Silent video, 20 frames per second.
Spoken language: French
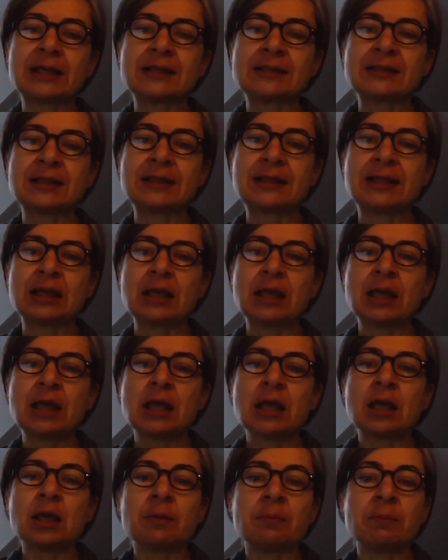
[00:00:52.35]
les aider,
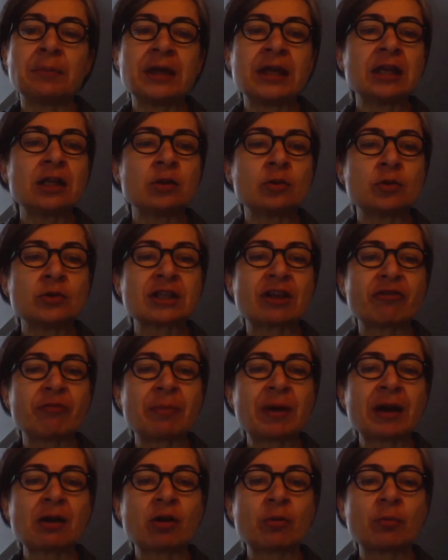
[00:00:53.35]
mais ils ne savent
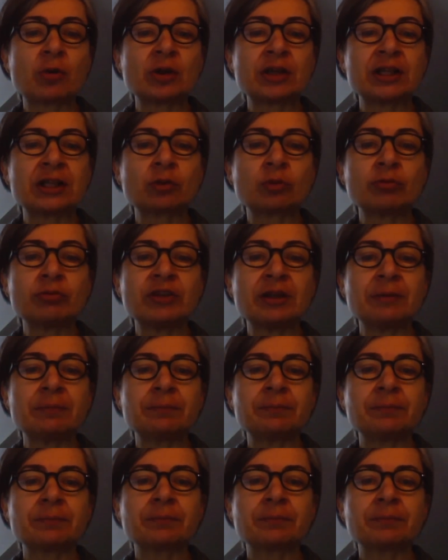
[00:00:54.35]
pas comment les trouver.